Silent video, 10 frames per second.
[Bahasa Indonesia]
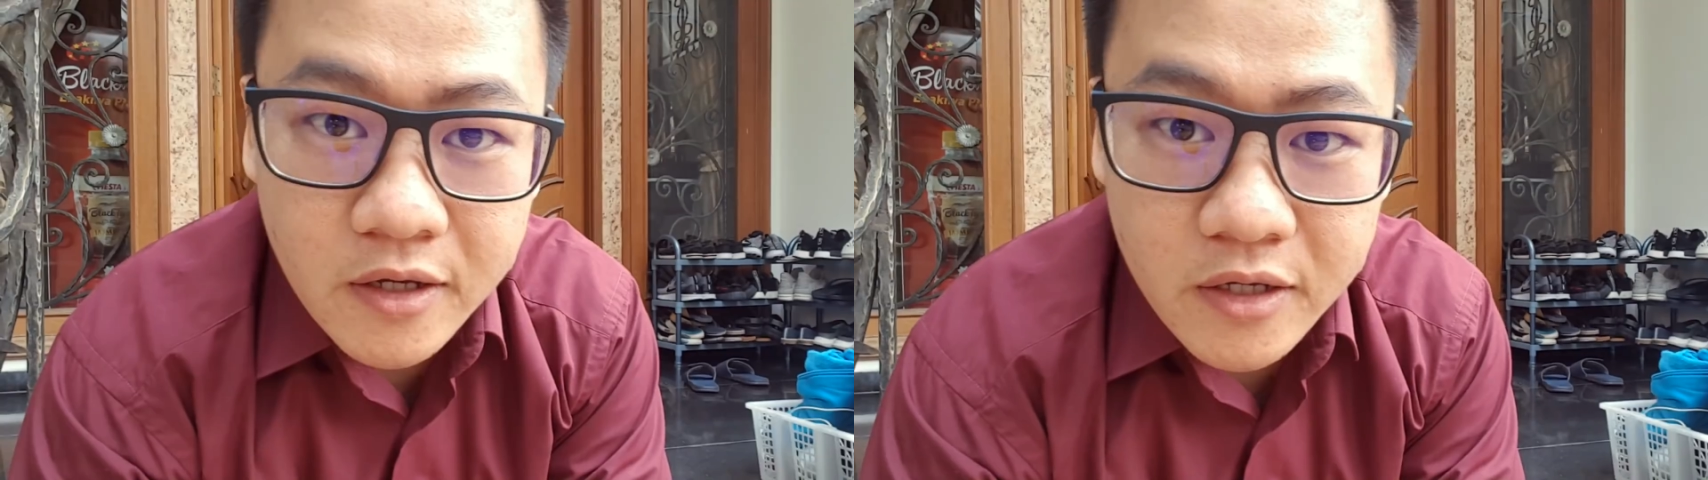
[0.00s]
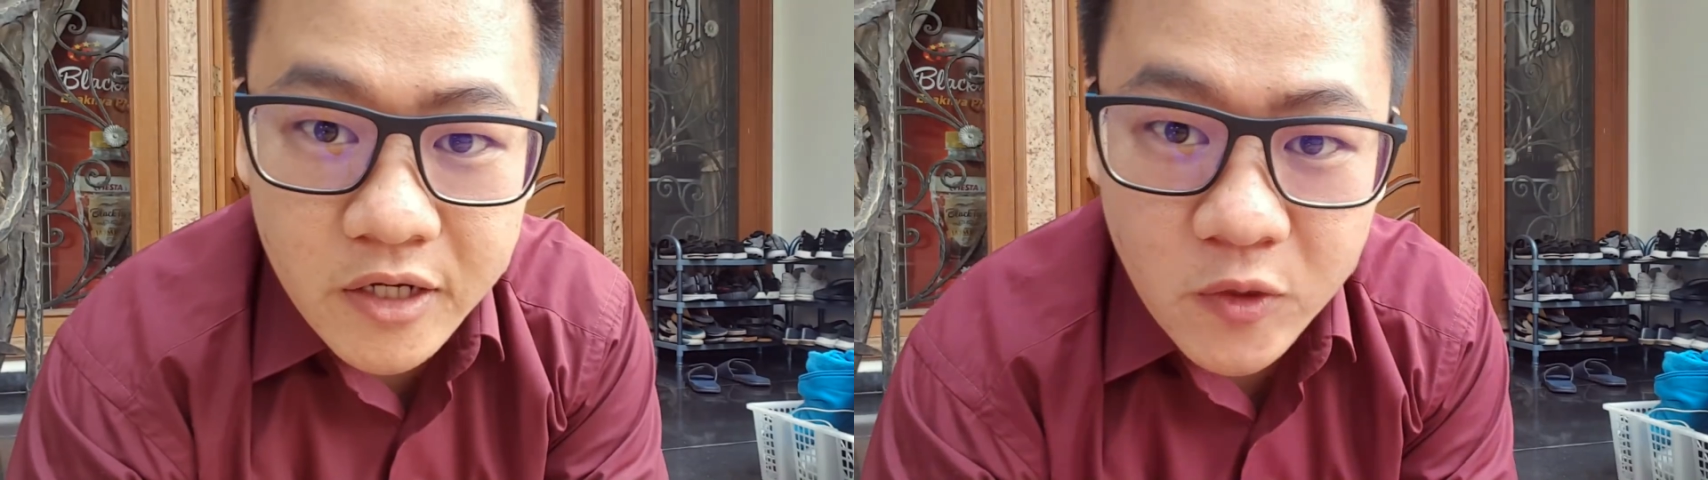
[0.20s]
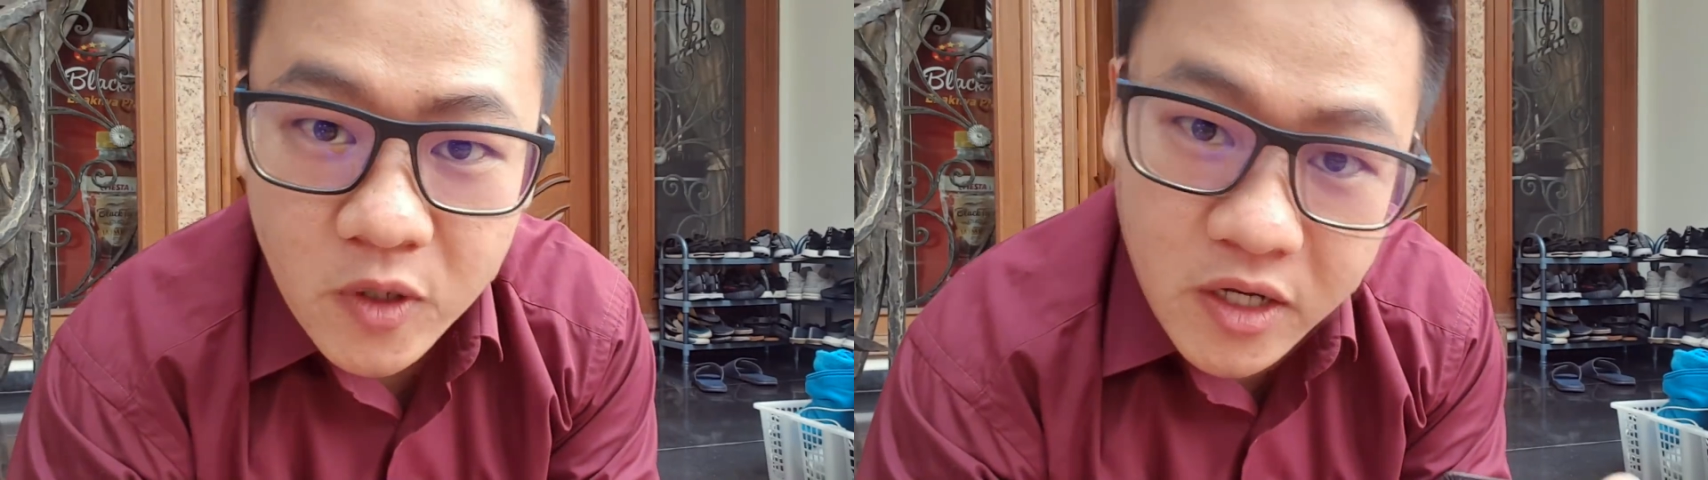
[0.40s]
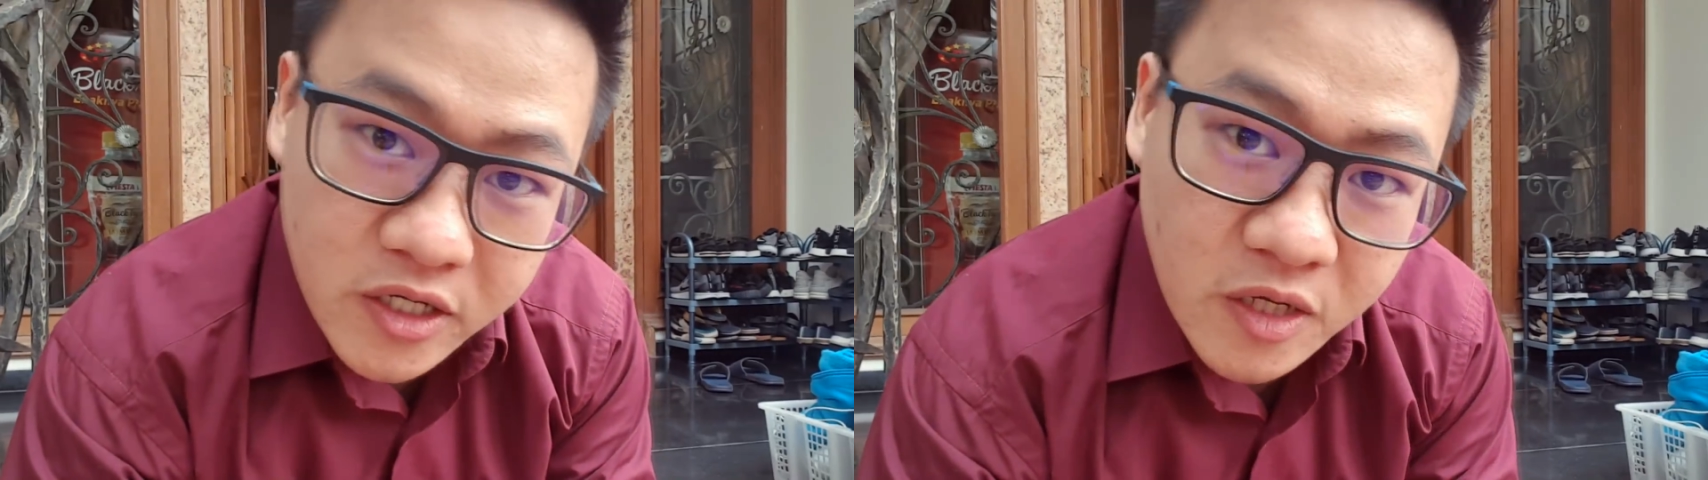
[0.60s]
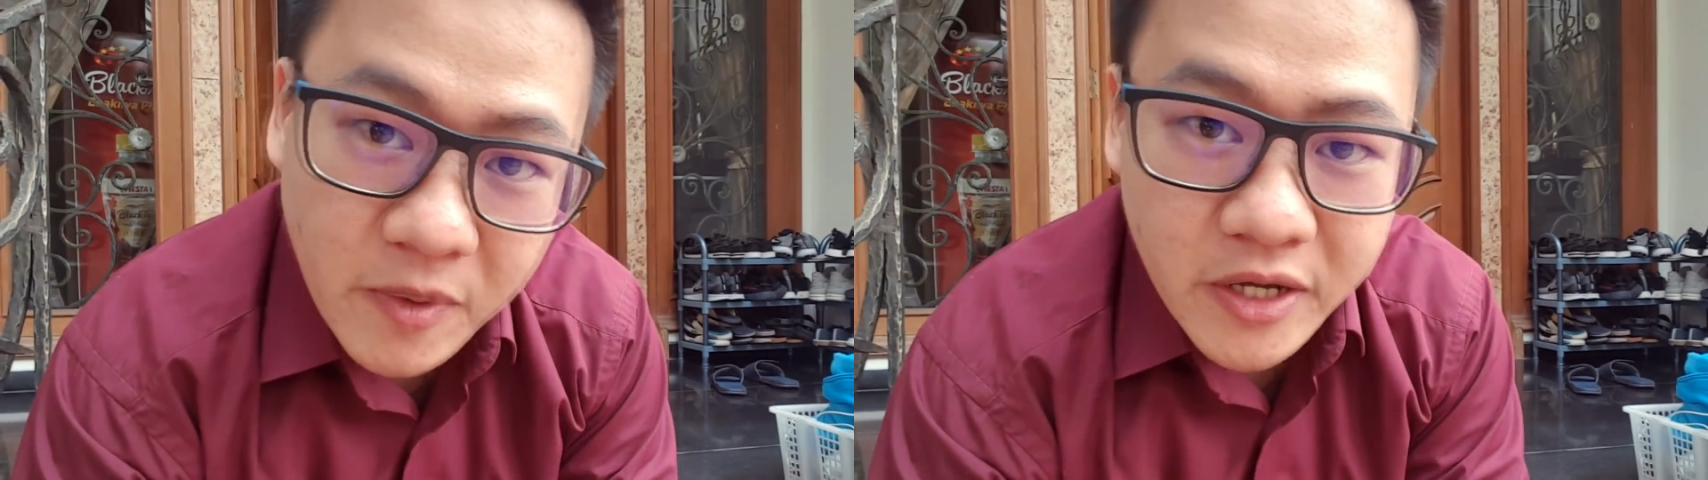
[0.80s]
ini gue
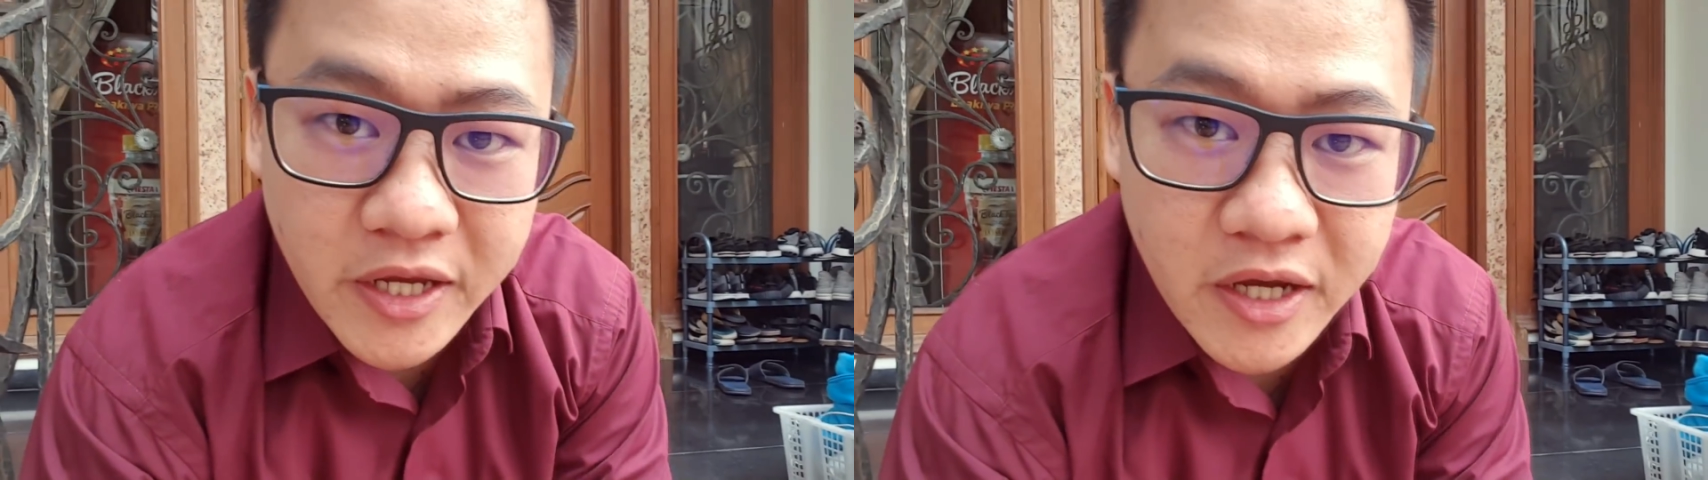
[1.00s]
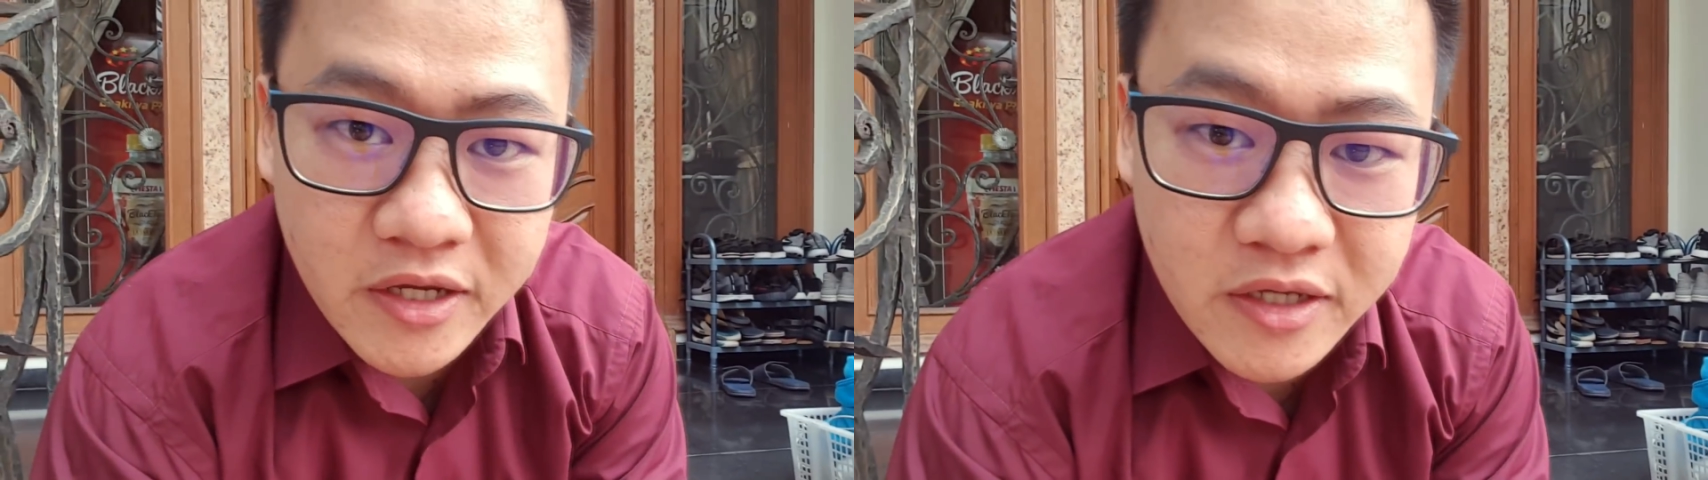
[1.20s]
di depan GH